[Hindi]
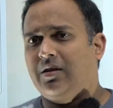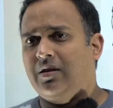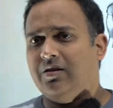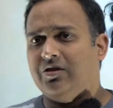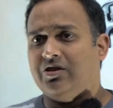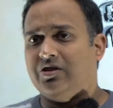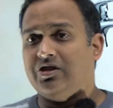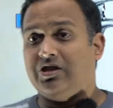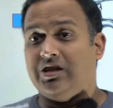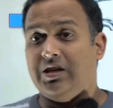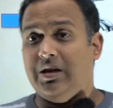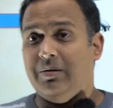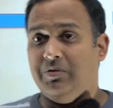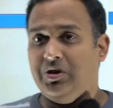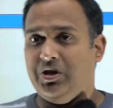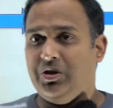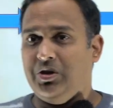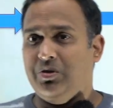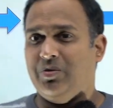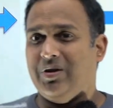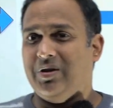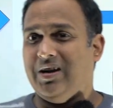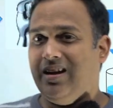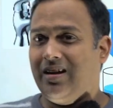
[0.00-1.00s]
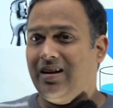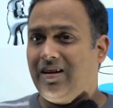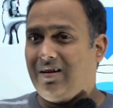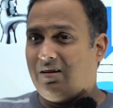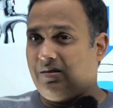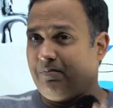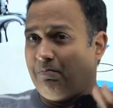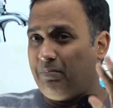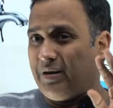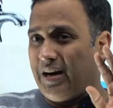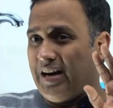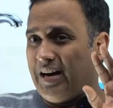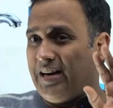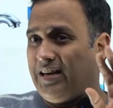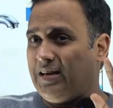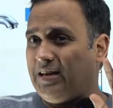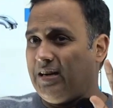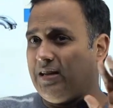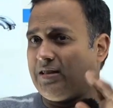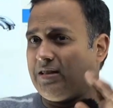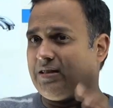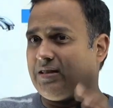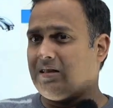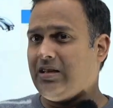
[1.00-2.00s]
सेम नहीं होगा
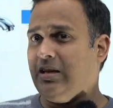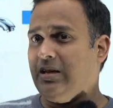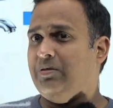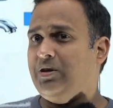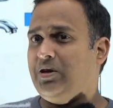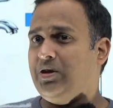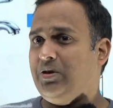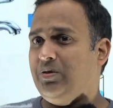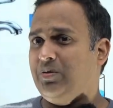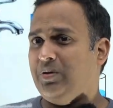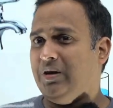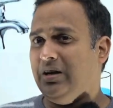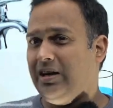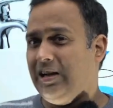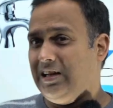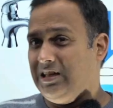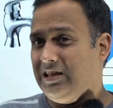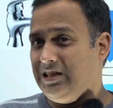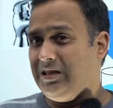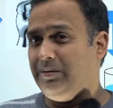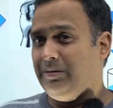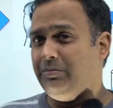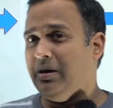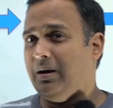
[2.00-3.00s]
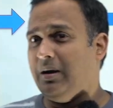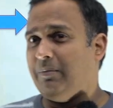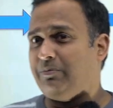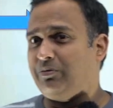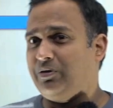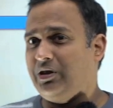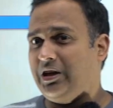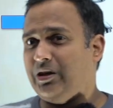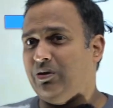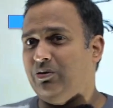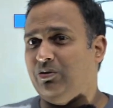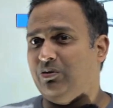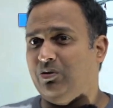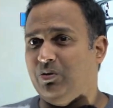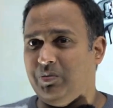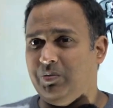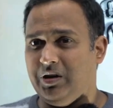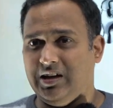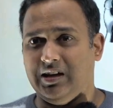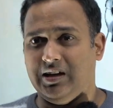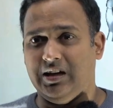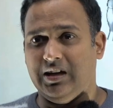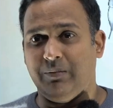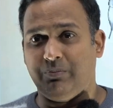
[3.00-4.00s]
ब्राइटनेस सेम नहीं होगी एल में आप देखने को
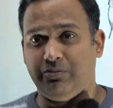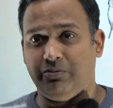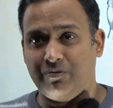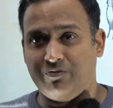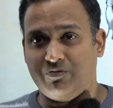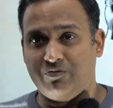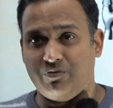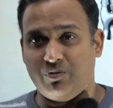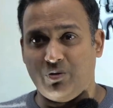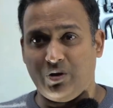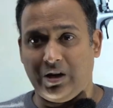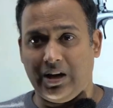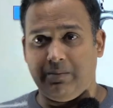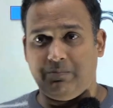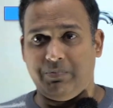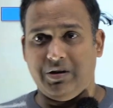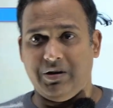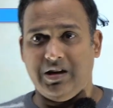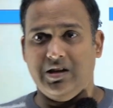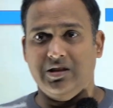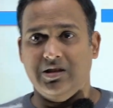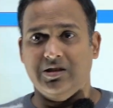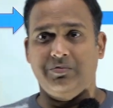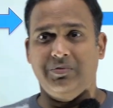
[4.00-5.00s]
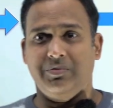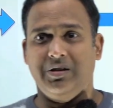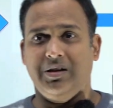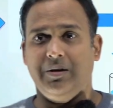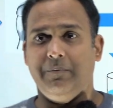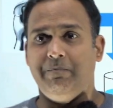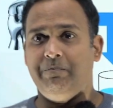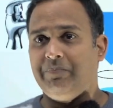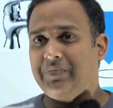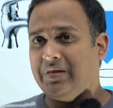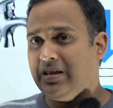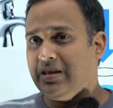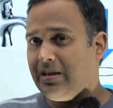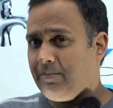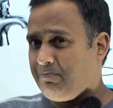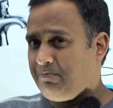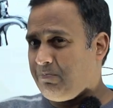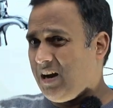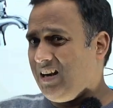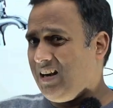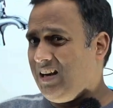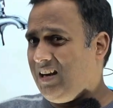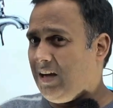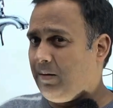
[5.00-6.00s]
मिलेगा आपको फोर के पैनल्स में
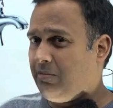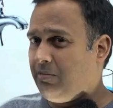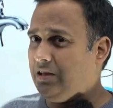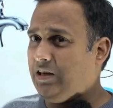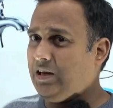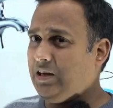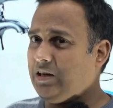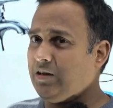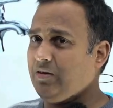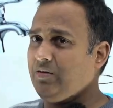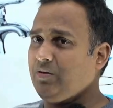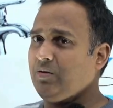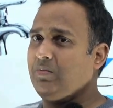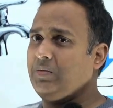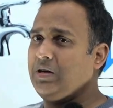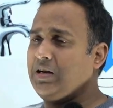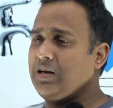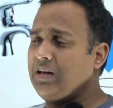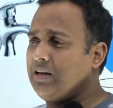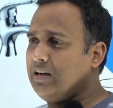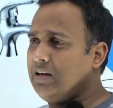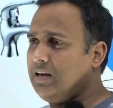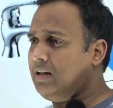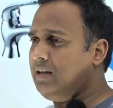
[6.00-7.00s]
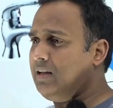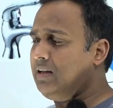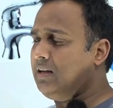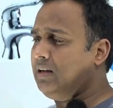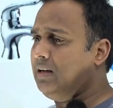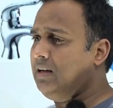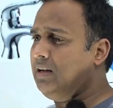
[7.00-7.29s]
पांडा में देखने को मिलेगा ठीक है